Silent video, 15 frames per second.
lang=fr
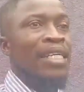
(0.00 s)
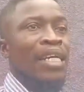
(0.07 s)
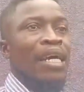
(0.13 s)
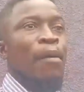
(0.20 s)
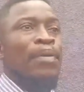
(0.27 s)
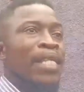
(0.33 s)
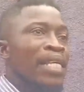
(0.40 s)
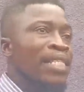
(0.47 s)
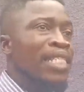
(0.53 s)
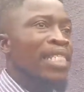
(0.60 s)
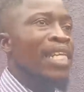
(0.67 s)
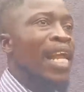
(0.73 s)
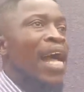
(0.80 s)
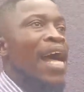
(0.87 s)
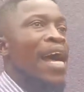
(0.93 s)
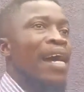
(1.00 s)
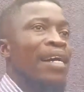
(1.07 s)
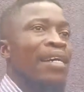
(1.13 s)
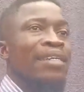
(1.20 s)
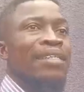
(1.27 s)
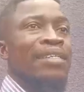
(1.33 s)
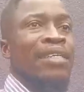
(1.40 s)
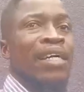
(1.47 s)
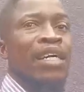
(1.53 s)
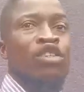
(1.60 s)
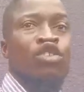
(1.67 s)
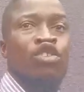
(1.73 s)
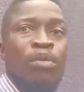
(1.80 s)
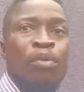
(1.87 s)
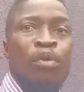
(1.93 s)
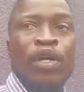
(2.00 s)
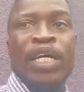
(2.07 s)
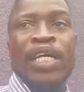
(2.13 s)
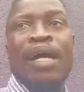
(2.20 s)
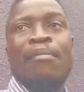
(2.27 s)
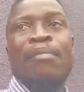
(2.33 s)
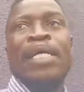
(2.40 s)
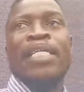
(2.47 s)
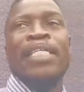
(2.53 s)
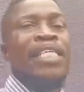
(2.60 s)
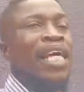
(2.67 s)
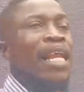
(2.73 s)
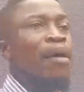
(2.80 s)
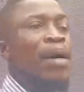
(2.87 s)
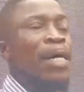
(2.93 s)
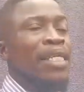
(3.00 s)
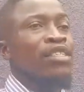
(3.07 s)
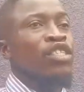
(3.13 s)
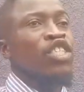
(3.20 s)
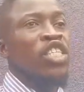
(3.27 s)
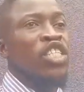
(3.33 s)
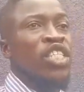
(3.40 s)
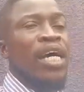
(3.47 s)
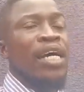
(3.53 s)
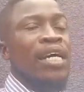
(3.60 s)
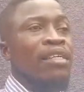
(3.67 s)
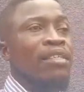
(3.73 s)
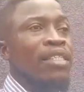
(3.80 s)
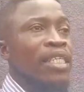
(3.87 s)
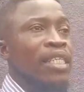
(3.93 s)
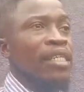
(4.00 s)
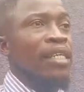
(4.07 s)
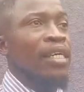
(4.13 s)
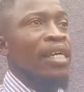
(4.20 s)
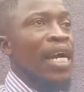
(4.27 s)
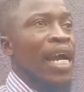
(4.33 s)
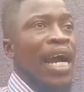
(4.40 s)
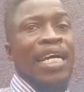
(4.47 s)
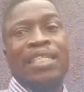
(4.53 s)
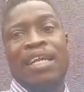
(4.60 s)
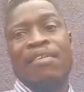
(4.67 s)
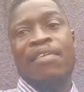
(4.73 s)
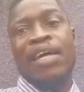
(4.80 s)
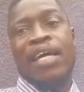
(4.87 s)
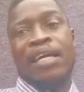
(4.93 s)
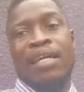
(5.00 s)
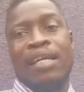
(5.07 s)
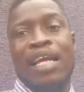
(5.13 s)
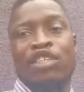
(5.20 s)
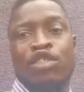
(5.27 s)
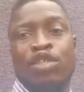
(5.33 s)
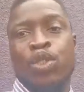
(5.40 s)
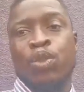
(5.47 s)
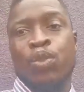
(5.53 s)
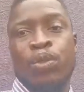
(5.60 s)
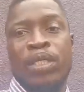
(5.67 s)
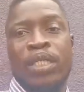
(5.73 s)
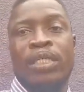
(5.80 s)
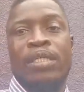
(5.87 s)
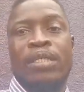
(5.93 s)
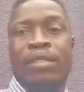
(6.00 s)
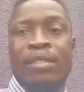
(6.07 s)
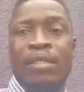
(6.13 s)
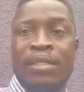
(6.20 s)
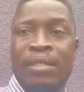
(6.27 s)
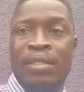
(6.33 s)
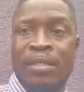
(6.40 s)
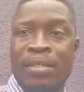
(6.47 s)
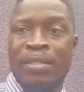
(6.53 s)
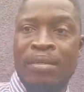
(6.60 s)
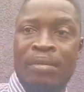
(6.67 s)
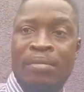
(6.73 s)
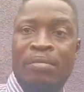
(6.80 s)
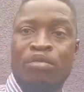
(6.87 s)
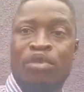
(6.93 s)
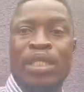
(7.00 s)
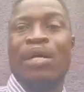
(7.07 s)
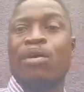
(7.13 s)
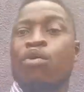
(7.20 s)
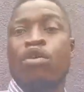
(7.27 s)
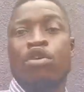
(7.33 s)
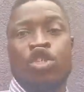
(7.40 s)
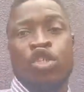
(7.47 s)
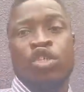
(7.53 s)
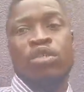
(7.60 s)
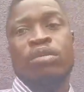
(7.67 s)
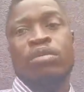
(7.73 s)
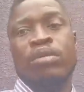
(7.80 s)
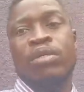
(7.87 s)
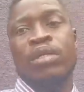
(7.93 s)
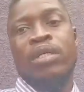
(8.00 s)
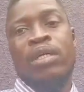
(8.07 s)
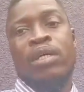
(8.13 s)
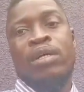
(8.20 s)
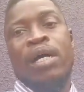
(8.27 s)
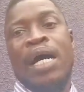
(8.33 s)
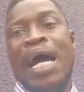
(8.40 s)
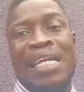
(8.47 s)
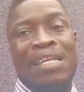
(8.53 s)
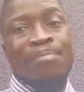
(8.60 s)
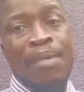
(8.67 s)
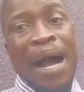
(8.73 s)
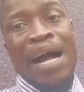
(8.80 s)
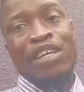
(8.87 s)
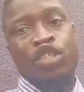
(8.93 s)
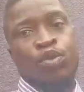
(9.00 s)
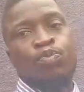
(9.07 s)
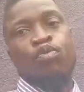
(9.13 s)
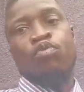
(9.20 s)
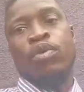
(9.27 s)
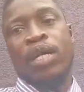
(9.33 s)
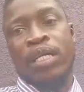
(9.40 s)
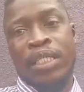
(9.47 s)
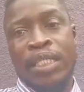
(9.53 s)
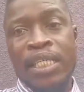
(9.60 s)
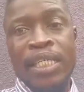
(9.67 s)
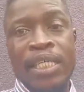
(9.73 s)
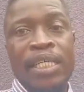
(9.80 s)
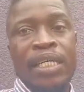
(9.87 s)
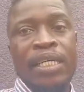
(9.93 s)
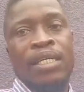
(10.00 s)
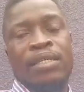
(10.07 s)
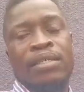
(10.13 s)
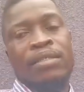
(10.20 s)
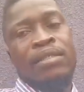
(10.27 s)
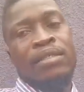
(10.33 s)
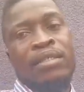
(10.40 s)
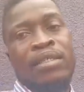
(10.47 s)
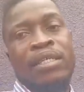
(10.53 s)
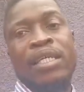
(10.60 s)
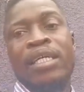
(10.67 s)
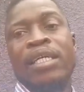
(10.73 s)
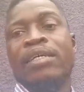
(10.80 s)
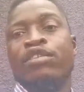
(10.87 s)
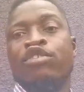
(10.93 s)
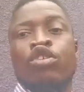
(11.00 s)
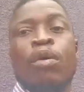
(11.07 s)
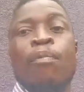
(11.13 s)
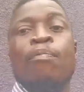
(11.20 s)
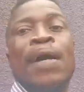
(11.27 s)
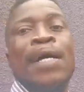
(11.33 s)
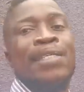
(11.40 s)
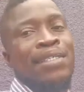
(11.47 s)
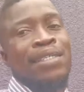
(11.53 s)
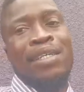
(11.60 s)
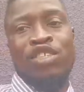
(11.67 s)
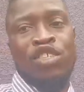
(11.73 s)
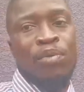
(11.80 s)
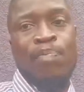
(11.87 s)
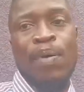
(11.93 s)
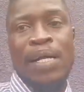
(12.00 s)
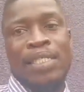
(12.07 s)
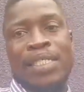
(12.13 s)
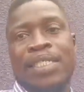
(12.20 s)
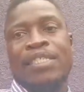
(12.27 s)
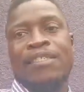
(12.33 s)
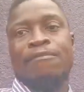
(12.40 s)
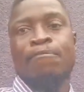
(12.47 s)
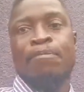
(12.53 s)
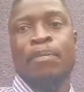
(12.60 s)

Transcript: Capitaine Silla, un jeune Burkinabé qui est là-bas, qui cherche à grandir à travers la chanson qui s'accroche à l'image pour grandir et j'en passe, et j'en passe.